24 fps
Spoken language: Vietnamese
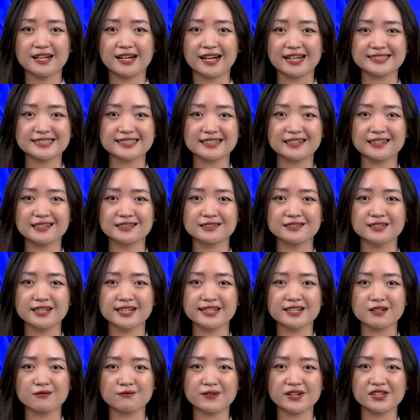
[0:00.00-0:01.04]
Anh sẽ là
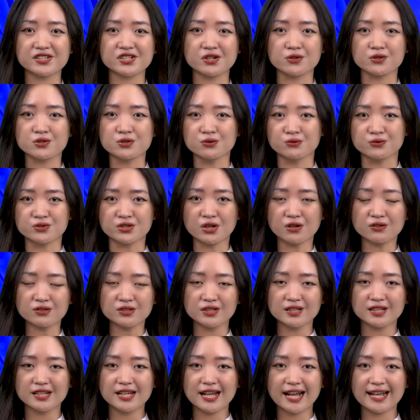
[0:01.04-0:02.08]
người đóng vai trò chủ chốt
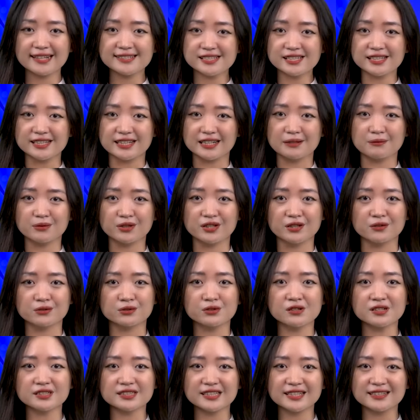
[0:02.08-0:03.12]
hay chỉ là một liều
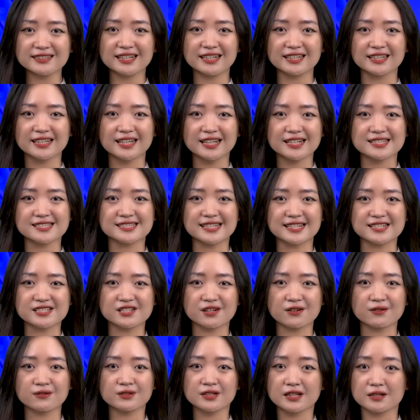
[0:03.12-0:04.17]
thuốc tinh thần dành
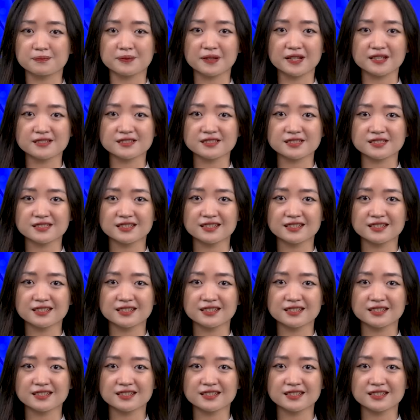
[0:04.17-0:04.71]
cho Le Bleu?